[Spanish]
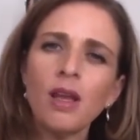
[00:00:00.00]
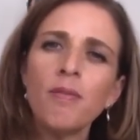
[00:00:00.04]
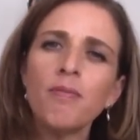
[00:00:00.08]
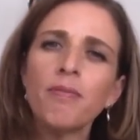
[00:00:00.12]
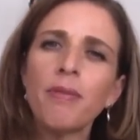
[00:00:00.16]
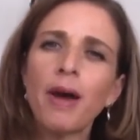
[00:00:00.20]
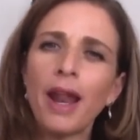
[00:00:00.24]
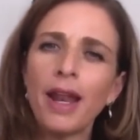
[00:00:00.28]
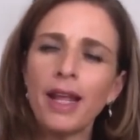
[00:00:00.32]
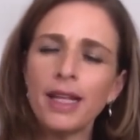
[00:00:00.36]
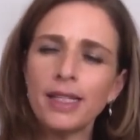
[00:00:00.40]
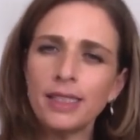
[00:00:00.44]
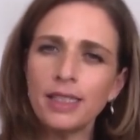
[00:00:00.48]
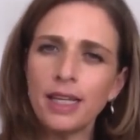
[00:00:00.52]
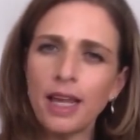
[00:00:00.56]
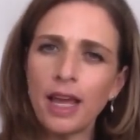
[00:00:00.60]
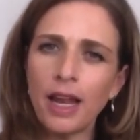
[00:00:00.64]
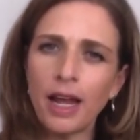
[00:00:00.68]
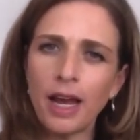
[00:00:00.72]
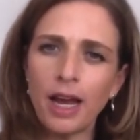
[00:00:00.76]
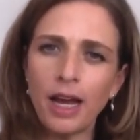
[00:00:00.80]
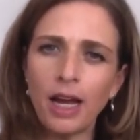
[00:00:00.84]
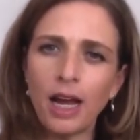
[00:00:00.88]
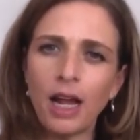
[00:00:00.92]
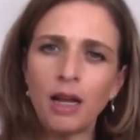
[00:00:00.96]

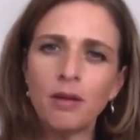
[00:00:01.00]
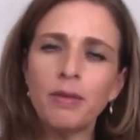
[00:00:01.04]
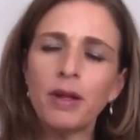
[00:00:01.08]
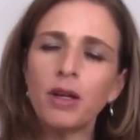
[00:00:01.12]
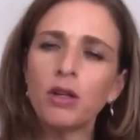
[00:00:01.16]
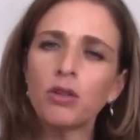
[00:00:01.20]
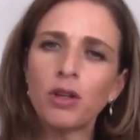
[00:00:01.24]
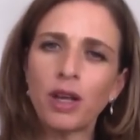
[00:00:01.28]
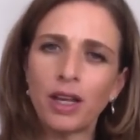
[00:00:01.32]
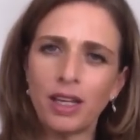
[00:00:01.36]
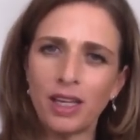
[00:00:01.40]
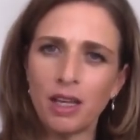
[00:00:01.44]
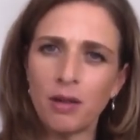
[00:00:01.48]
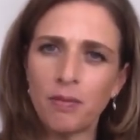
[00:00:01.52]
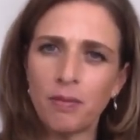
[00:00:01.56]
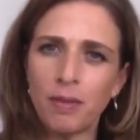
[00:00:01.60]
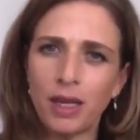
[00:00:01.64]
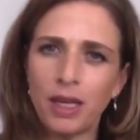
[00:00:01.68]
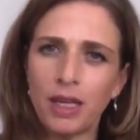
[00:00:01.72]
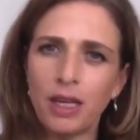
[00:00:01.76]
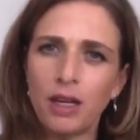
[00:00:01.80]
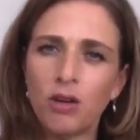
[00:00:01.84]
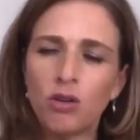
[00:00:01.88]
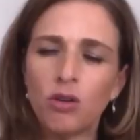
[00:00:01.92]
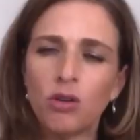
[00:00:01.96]
pareciera, al menos aquí en
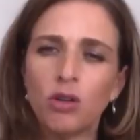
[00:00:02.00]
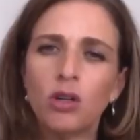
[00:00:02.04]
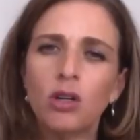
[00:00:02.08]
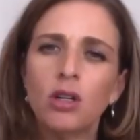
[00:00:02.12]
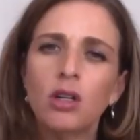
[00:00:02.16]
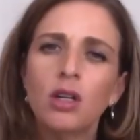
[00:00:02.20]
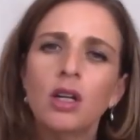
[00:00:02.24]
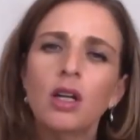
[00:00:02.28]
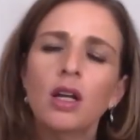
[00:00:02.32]
México,